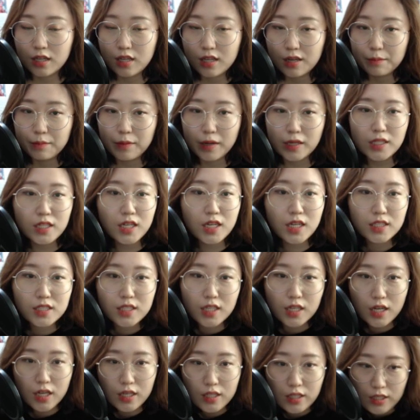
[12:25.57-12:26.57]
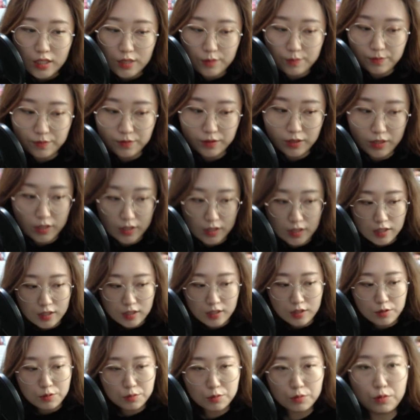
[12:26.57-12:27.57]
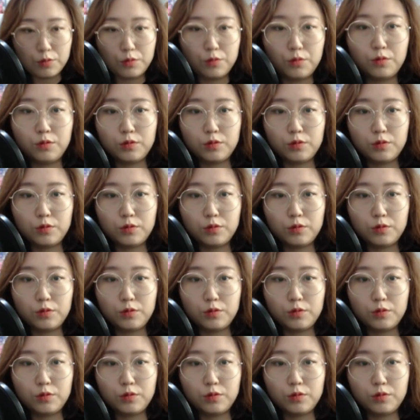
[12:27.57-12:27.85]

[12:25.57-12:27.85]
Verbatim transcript: 만약에 제가 EV로